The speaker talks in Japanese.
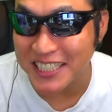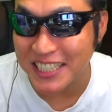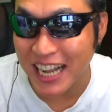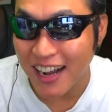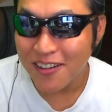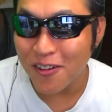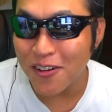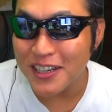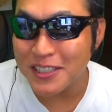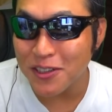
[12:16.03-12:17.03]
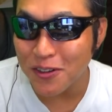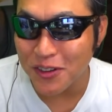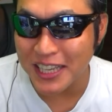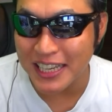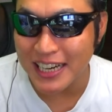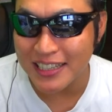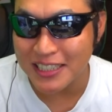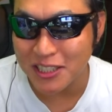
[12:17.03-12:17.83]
来た来たここ、理想のヒーラーで